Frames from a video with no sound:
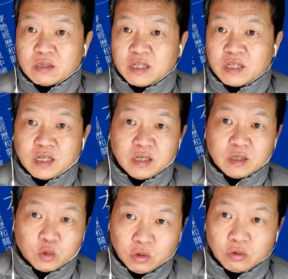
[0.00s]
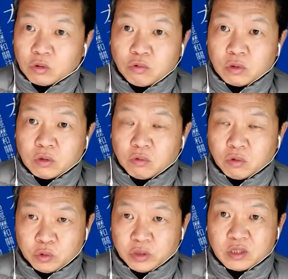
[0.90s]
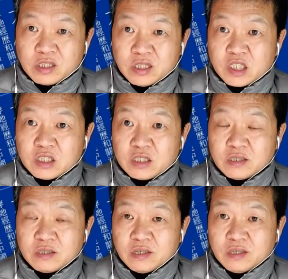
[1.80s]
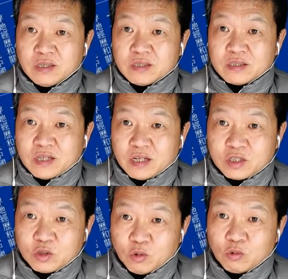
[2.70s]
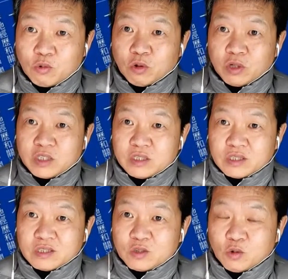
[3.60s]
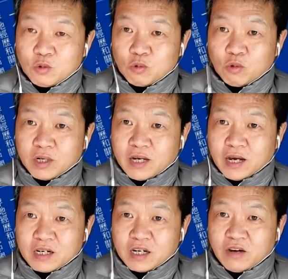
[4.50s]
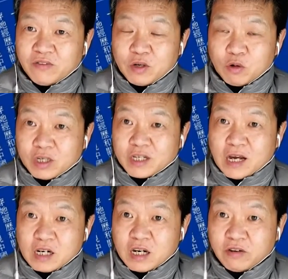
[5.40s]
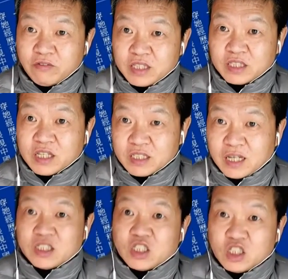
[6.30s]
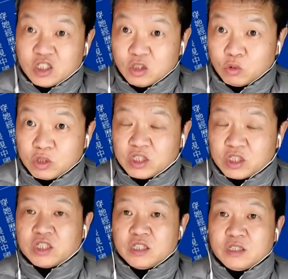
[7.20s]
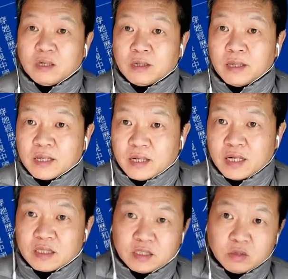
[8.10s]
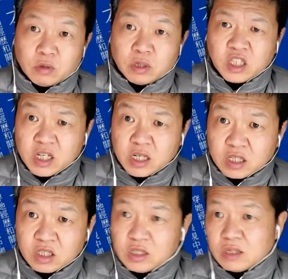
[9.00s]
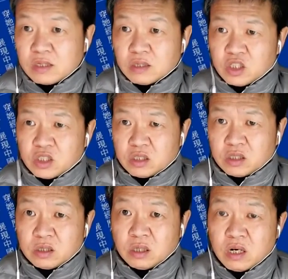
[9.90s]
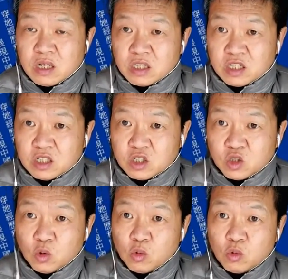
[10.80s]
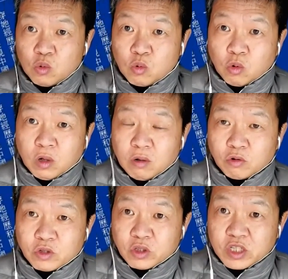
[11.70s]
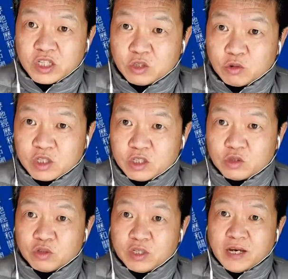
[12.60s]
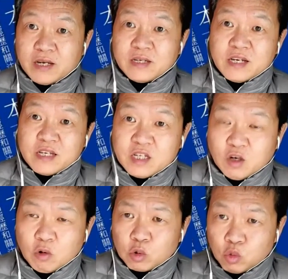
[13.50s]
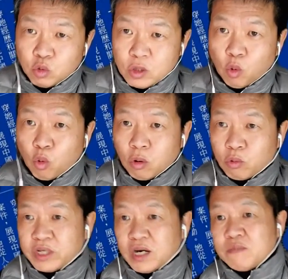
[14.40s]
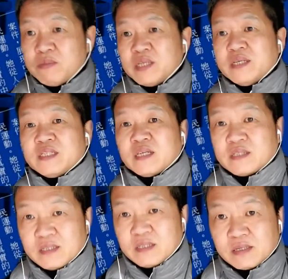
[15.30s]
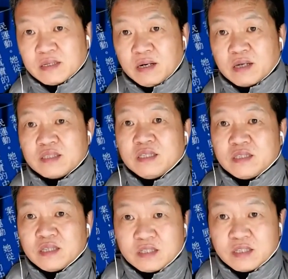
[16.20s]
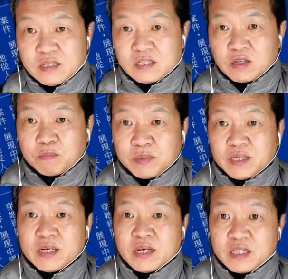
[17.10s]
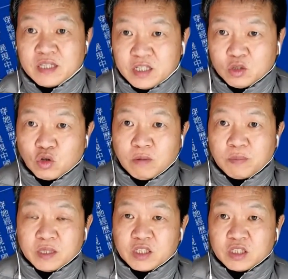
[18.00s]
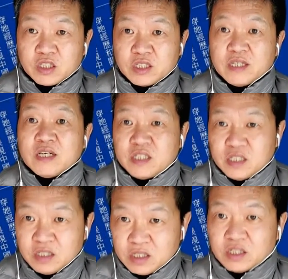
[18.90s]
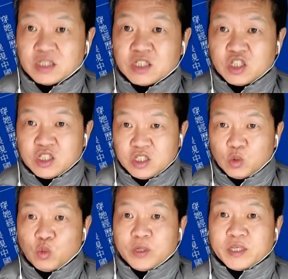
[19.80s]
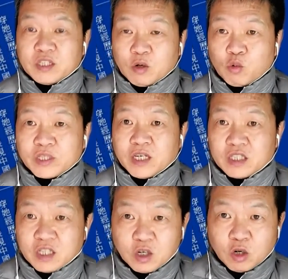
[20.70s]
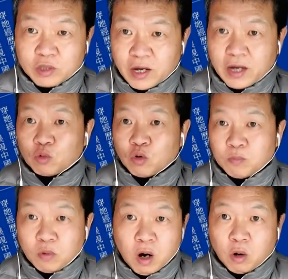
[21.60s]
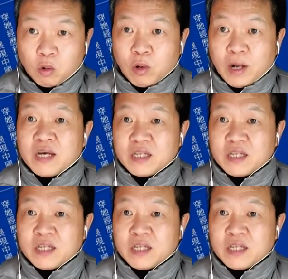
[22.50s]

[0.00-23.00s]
这个所有的过程，我觉得这是在中国。中国改革开放以后，改革开放以前，它其实就已经啊开始了计划。这个政策其实是中国，或者是一九四九年以后最祸国殃民的一项政策。而这项政策被提出来被执行，仅仅是因为这个国家人口太多不好管，